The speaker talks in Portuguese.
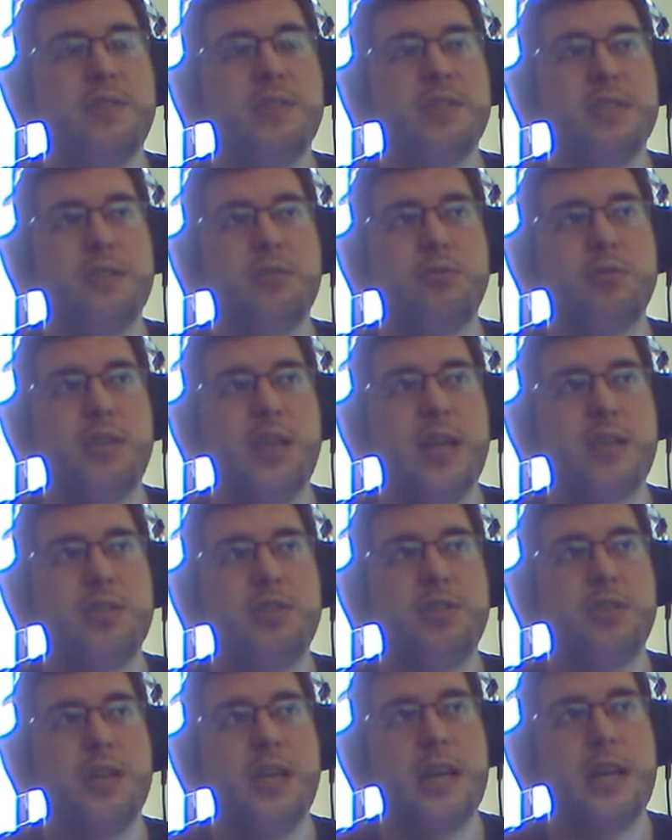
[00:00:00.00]
fazendo um
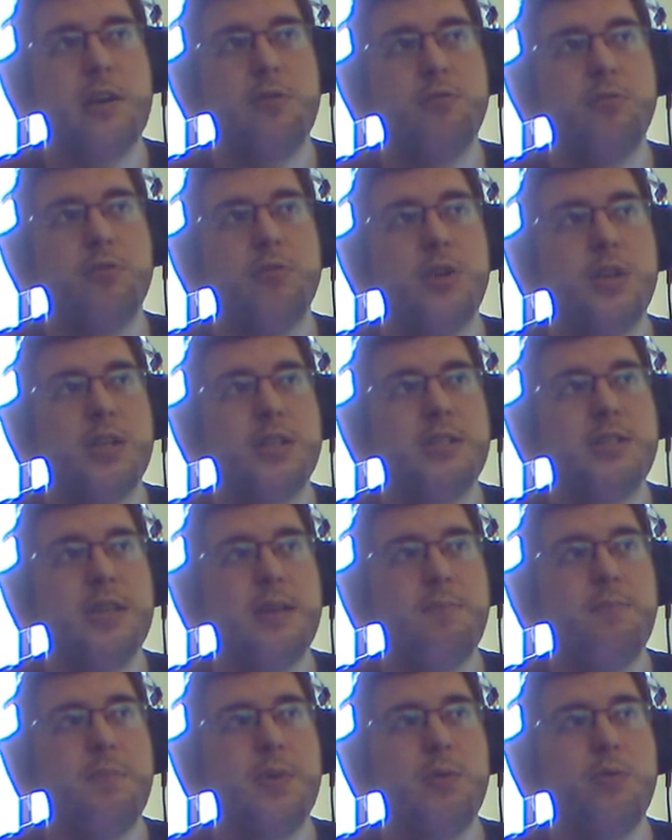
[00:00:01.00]
teste é o
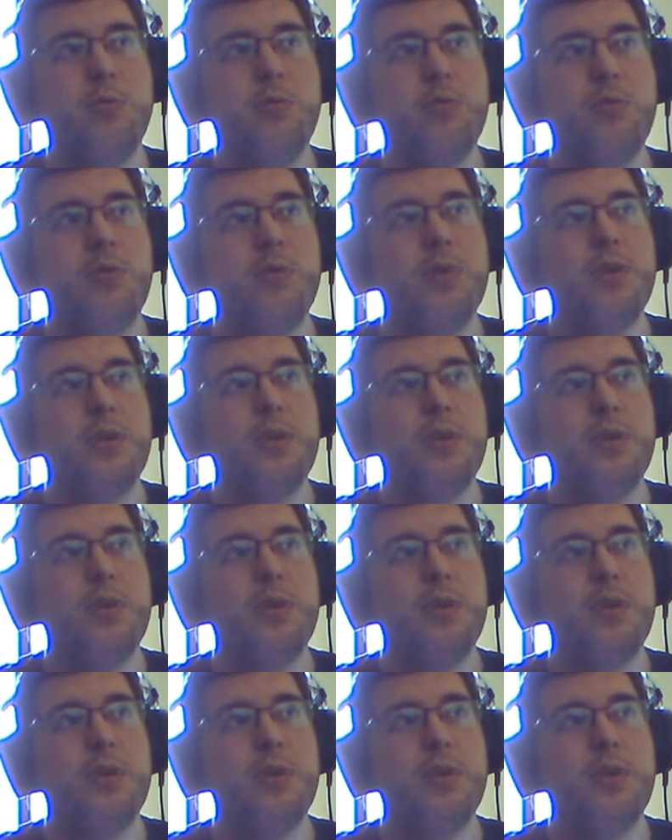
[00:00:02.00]
CPU